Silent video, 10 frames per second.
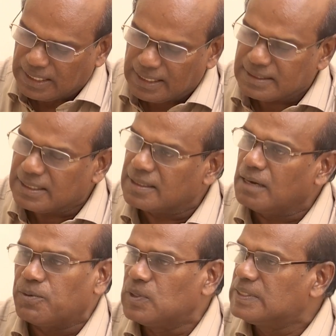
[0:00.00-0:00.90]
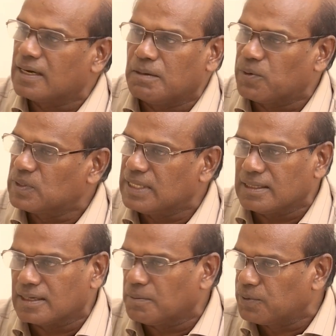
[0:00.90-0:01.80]
இடைத்தேர்தல் பொது தேர்தல்
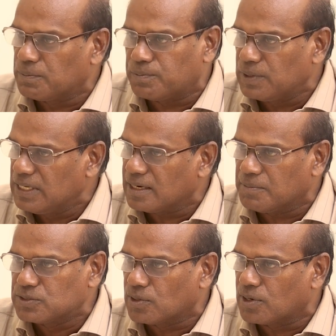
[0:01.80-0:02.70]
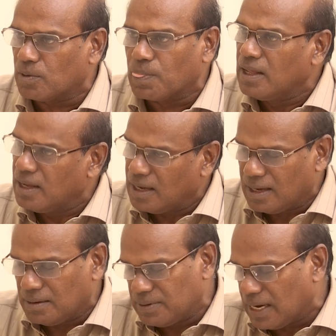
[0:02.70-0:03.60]
பொருந்தாதுங்கிற புள்ளியே நம்ம சொல்கிறோம்
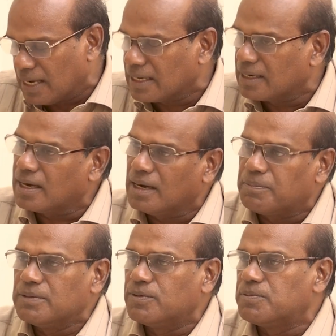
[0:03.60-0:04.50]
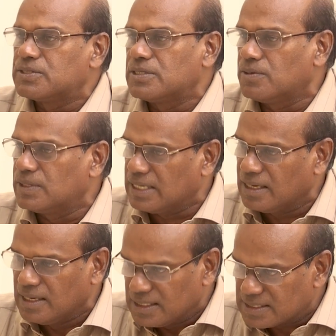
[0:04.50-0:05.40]
ஆர்கே நகரில் பதிமூணு பர்சன்ட் ஓட்ட
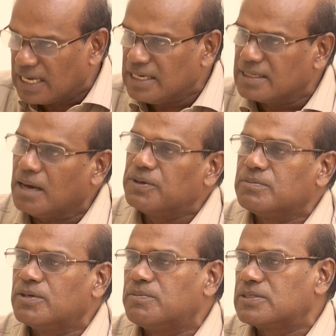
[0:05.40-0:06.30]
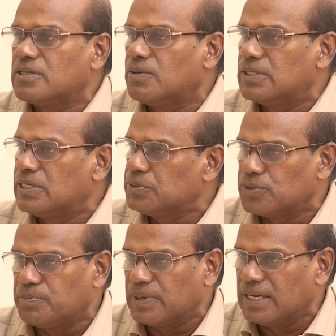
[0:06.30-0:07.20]
ஸ்டாலின் தான் ஐம்பத்தி மூணு பர்சன்ட் ஓட்டு எடுத்து
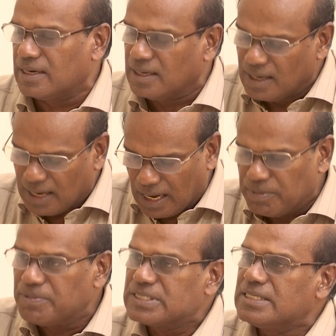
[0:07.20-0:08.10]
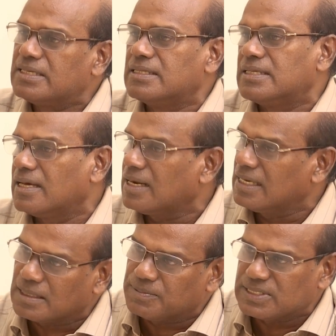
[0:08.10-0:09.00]
ஸ்வீப் பண்ணார் ஐம்பது பர்சன்ட் எடுத்த தினகரம்
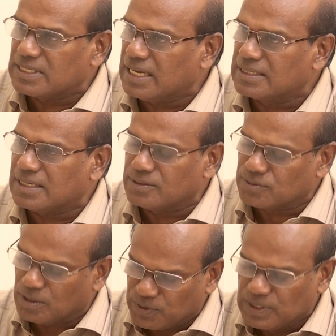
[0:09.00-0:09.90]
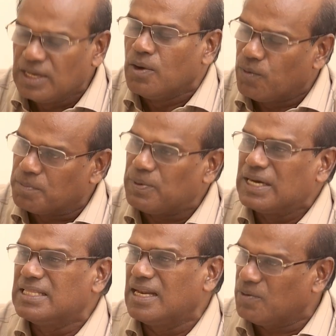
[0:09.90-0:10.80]
அஞ்சரை பர்சன்ட் தான் எடுத்தாருன்னு சொல்லும்போது ஒரு
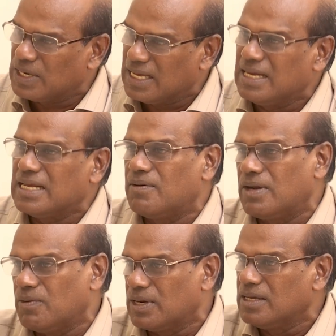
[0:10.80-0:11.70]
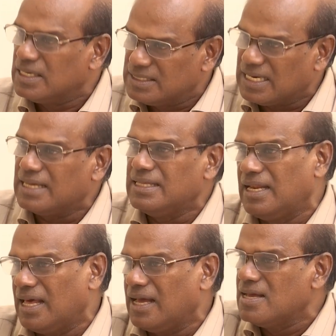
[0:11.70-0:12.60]
பகுதியில் ஒரு ஏரியாவில் ஒரு
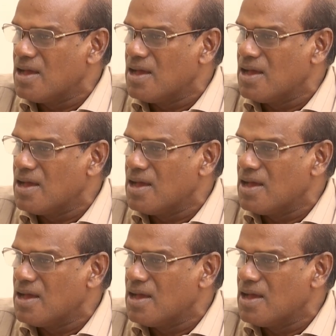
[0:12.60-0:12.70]
ஜாதியில்